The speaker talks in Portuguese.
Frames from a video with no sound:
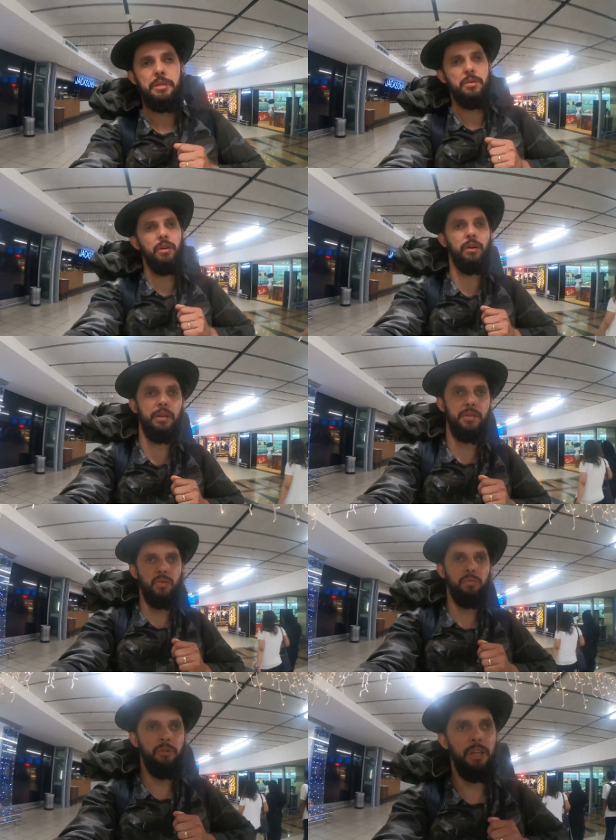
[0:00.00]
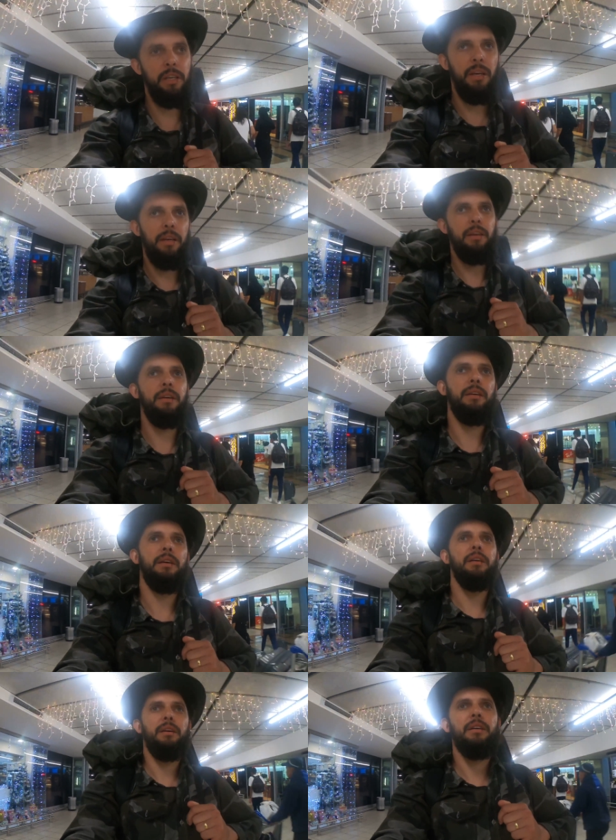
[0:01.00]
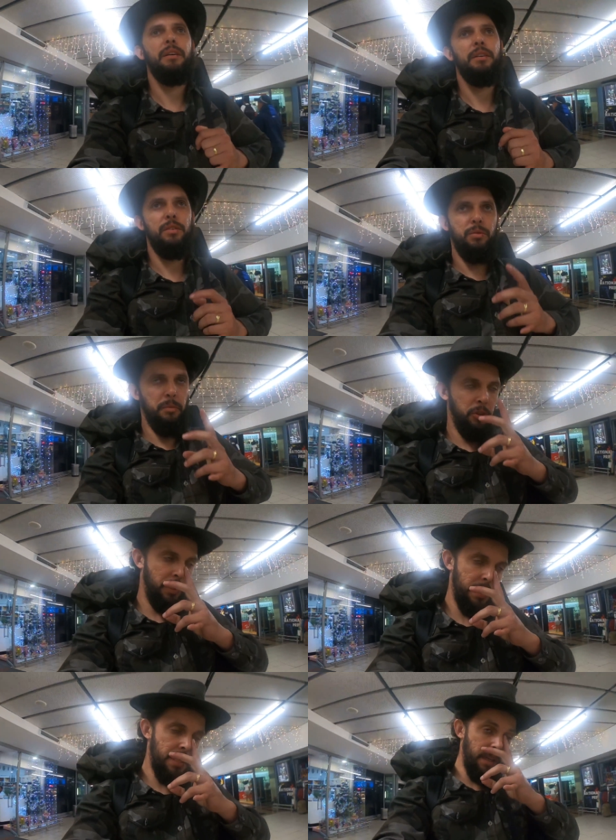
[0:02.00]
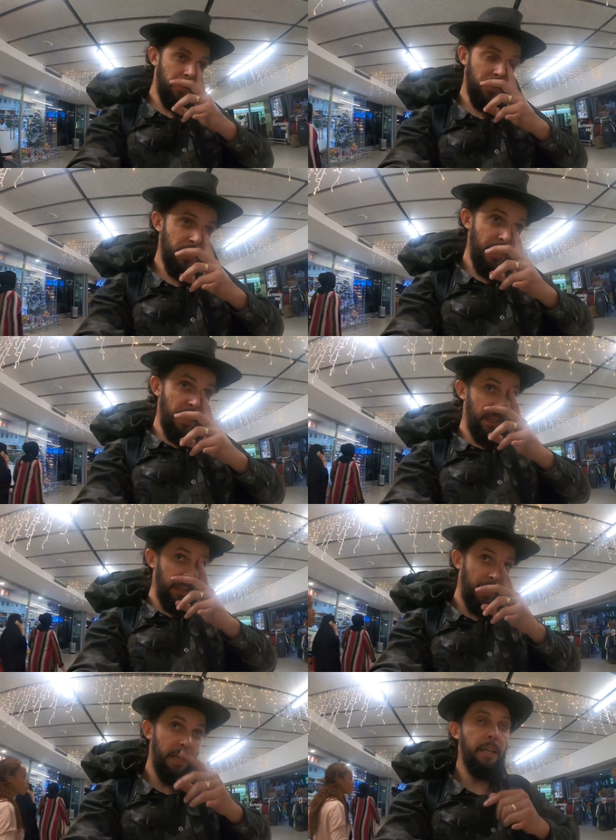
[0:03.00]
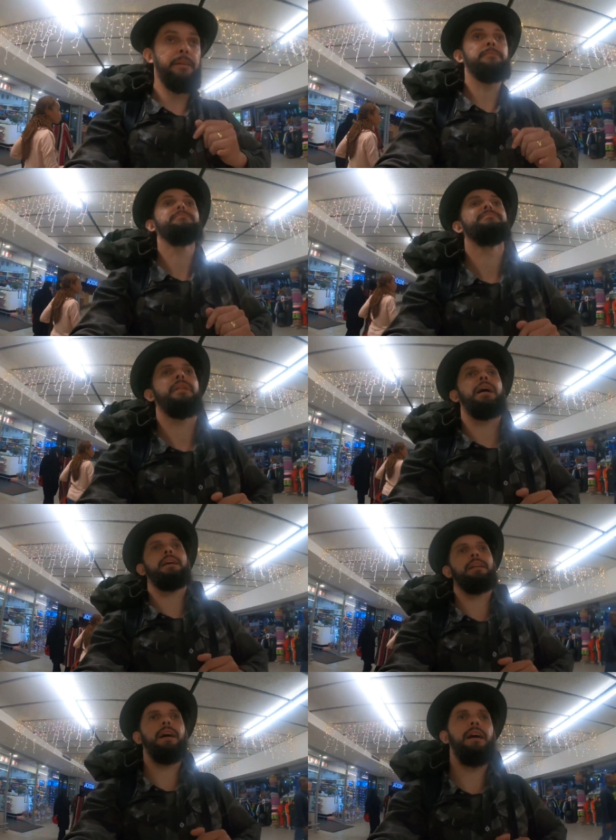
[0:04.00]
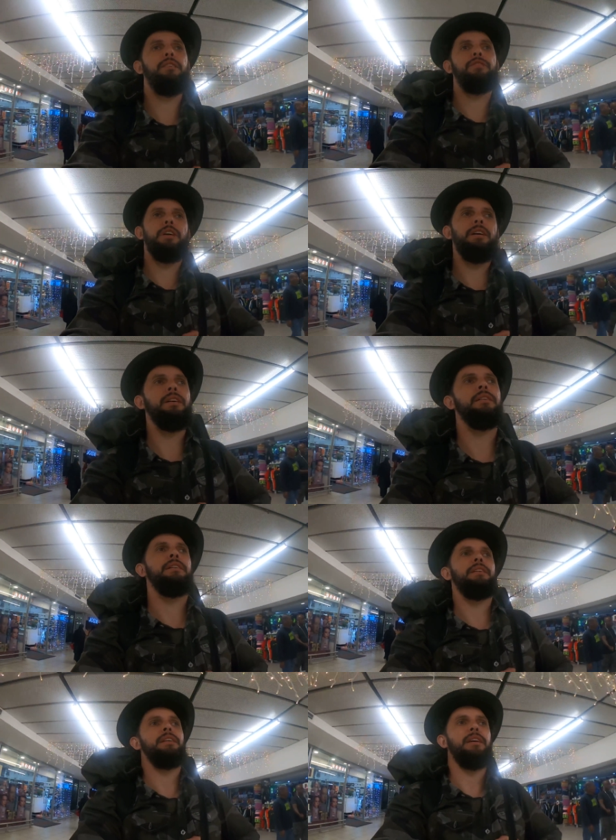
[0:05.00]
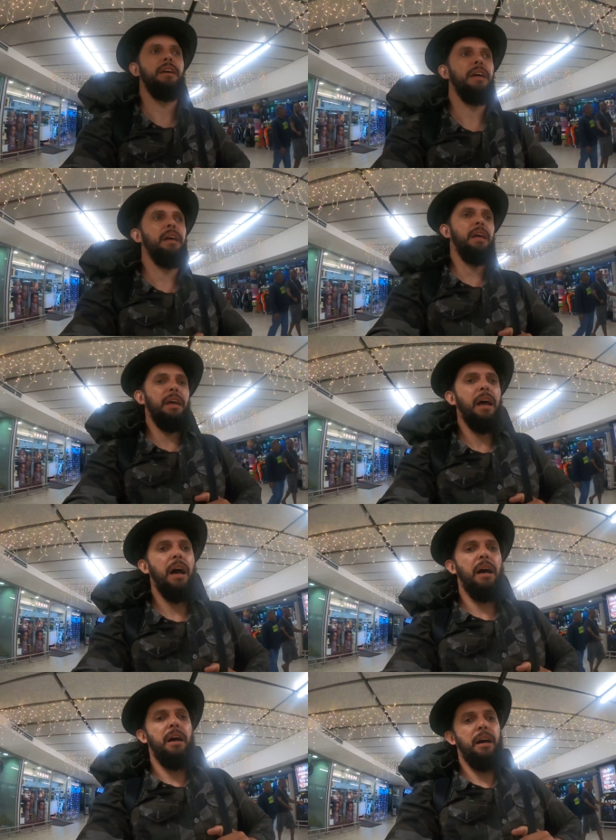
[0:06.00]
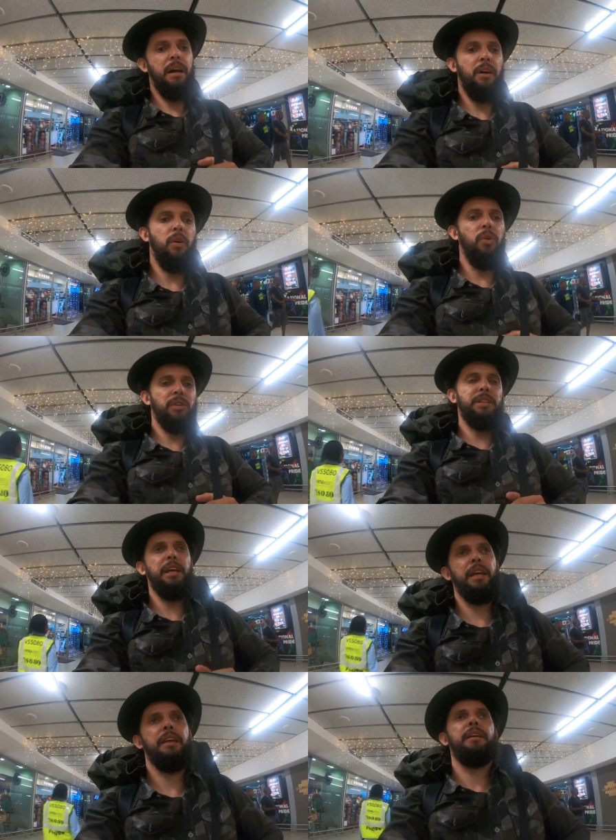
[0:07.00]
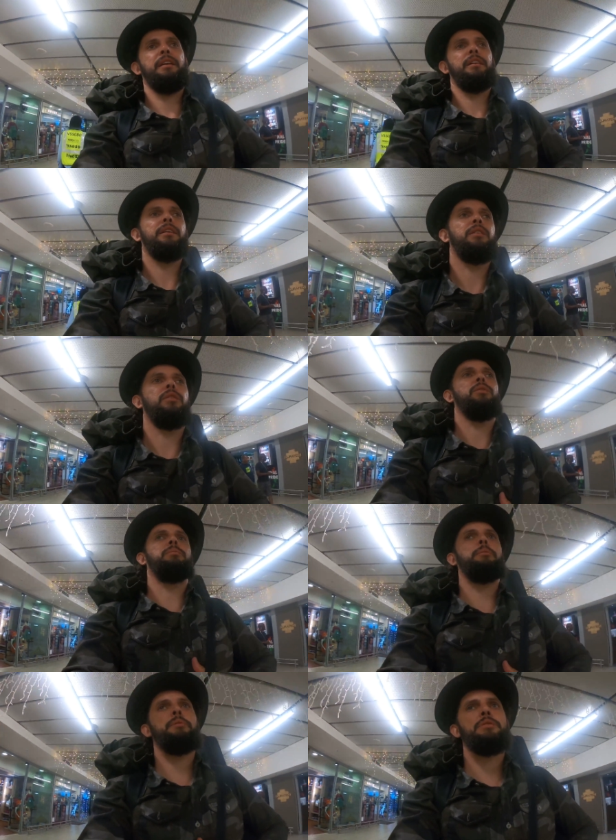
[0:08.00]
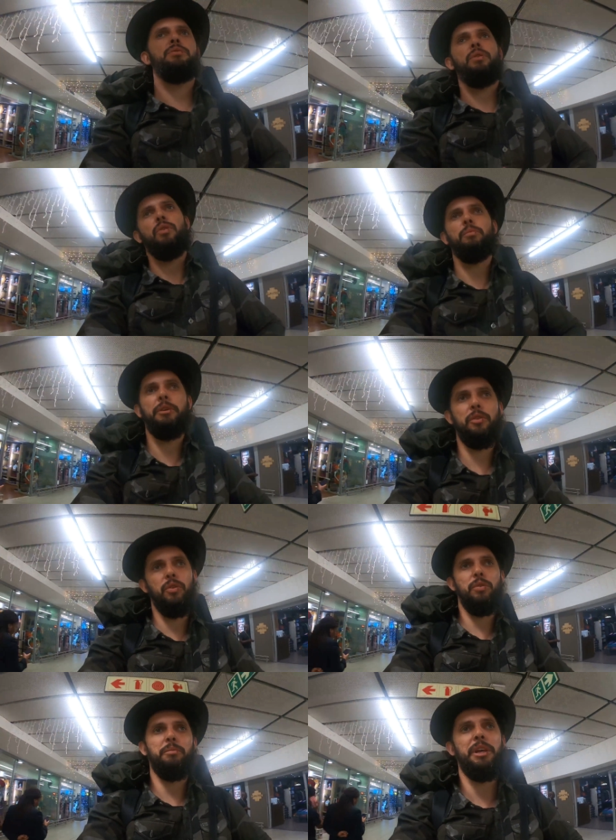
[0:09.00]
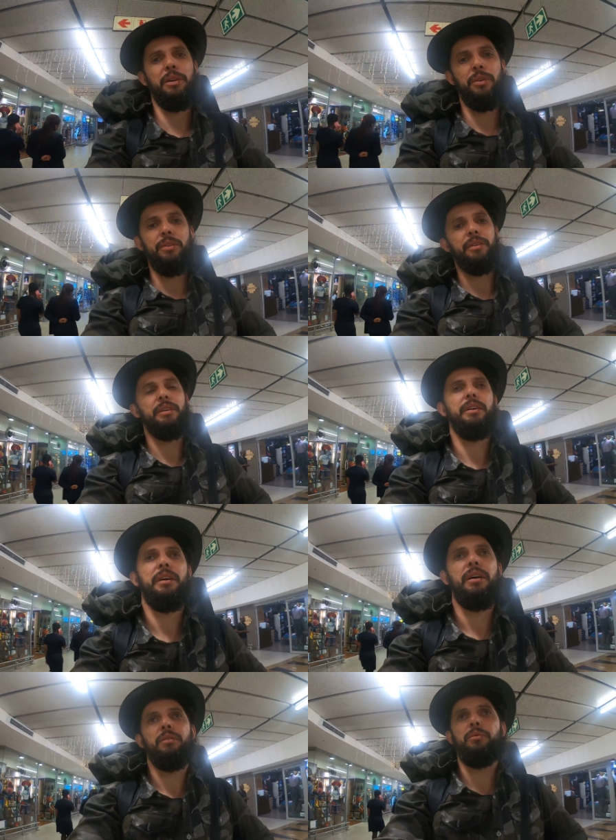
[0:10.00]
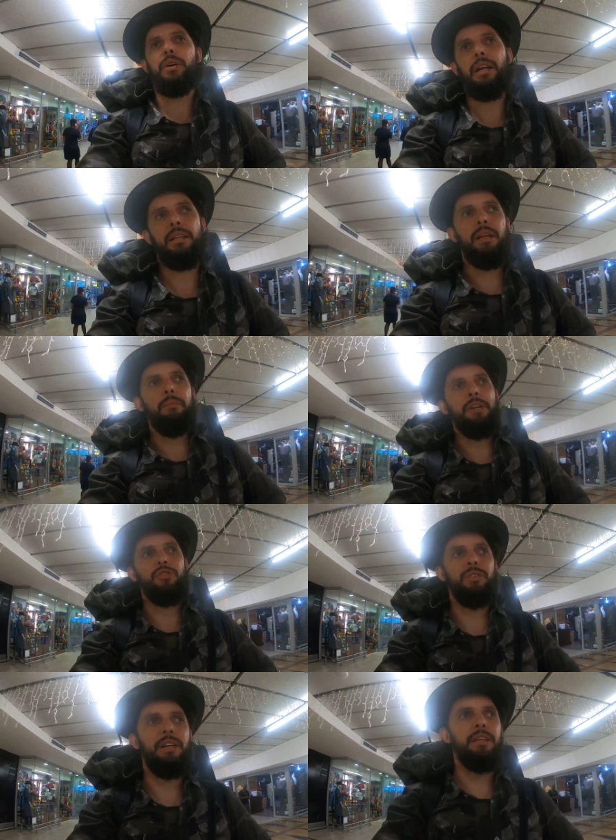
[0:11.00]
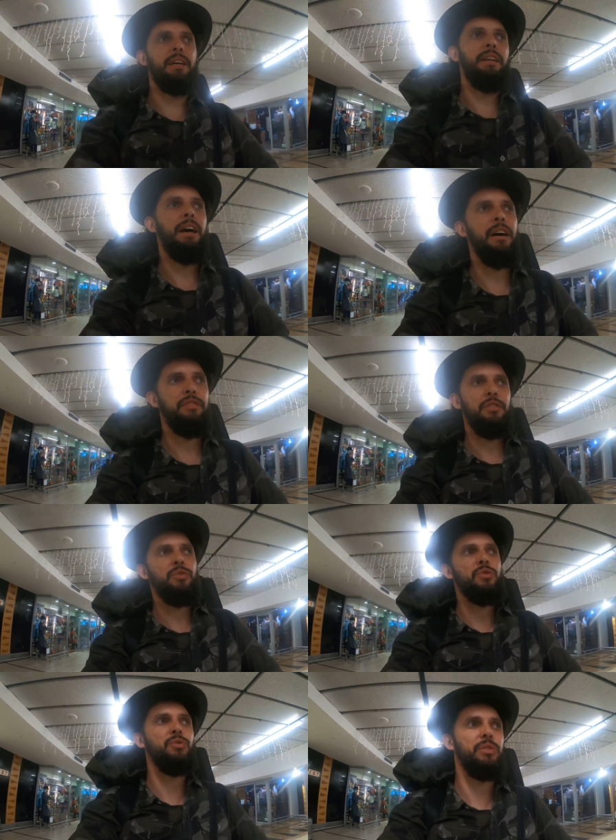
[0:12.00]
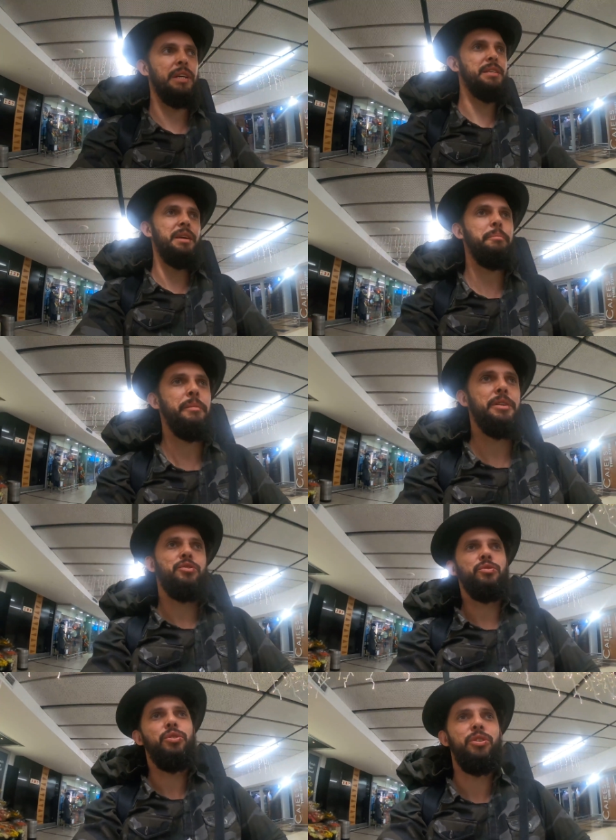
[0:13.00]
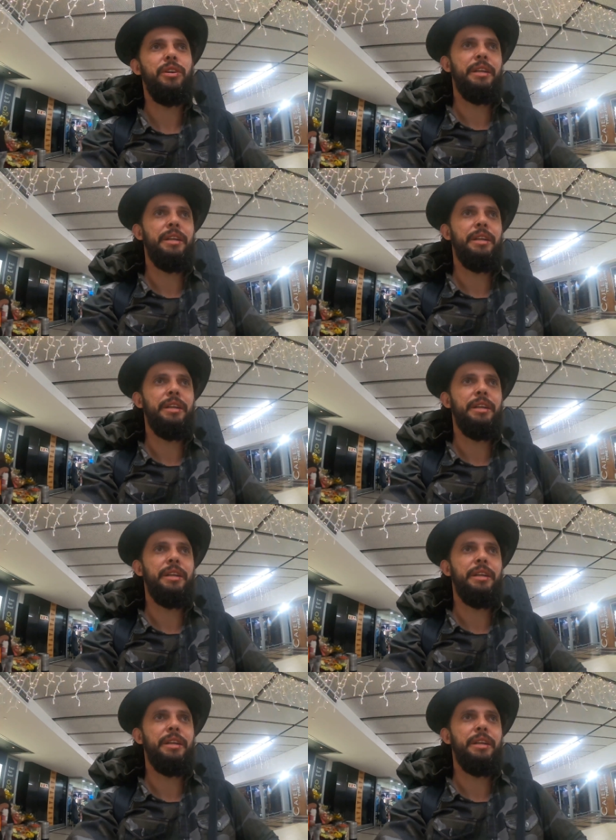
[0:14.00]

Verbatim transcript: pessoal, resumo aí do meu terceiro dia aqui na, aqui na África. Ah, ontem uma pessoa combinou comigo, um cara que está me ajudando aqui na África do Sul, né, que sempre me ajudou,